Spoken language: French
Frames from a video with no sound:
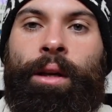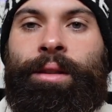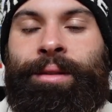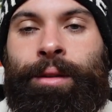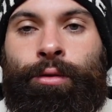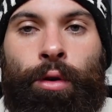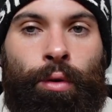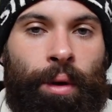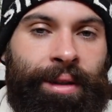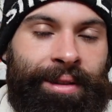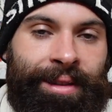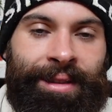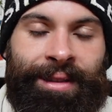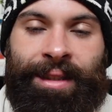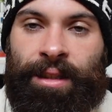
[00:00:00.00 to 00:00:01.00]
ça, dure quoi,
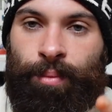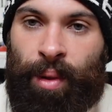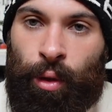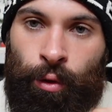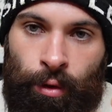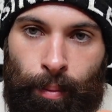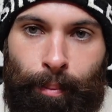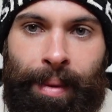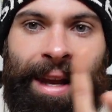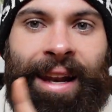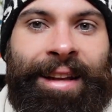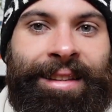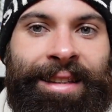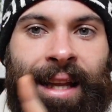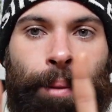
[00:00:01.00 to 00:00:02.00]
10-15 minutes, mais
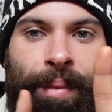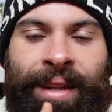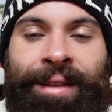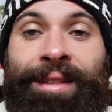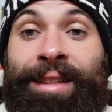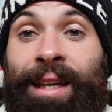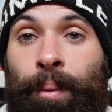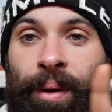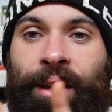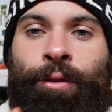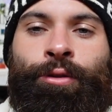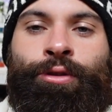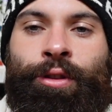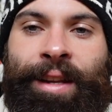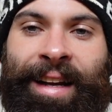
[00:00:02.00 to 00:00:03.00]
la dynamique
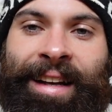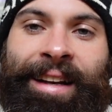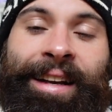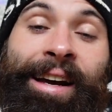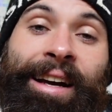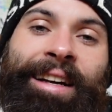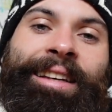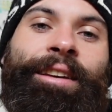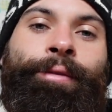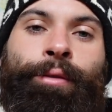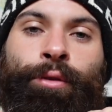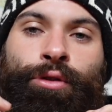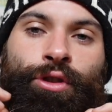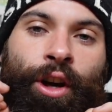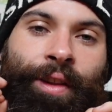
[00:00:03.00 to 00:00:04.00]
DiCaprio, John Hale, qui
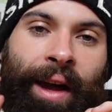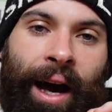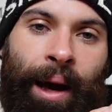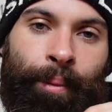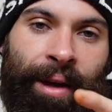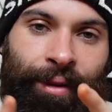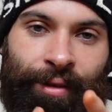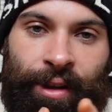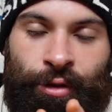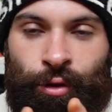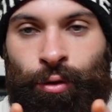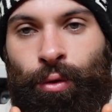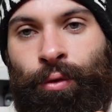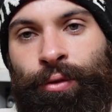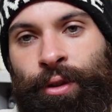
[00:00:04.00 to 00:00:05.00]
fonctionne à merveille, je
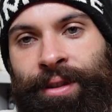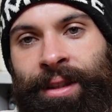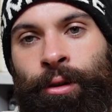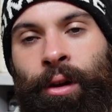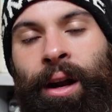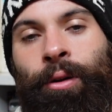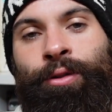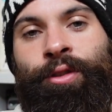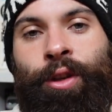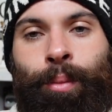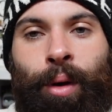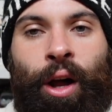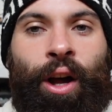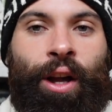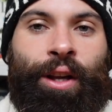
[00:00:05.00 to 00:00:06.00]
trouve que ces deux-là
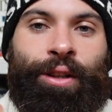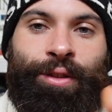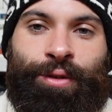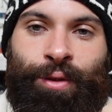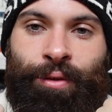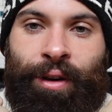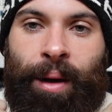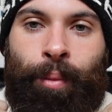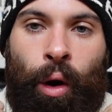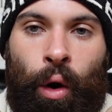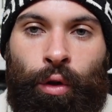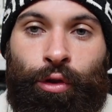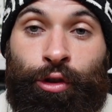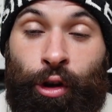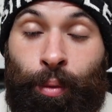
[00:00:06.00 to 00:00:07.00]
ensemble sont
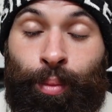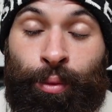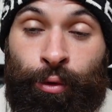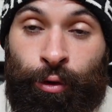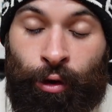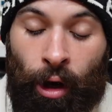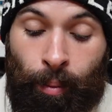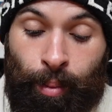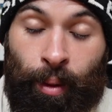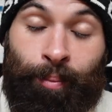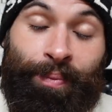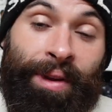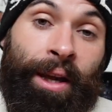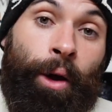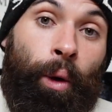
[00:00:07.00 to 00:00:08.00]
vraiment top du top.
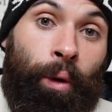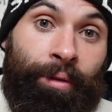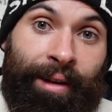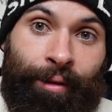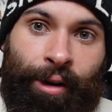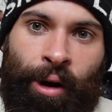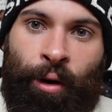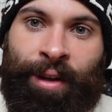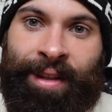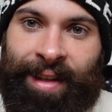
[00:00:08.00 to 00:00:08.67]
On va voir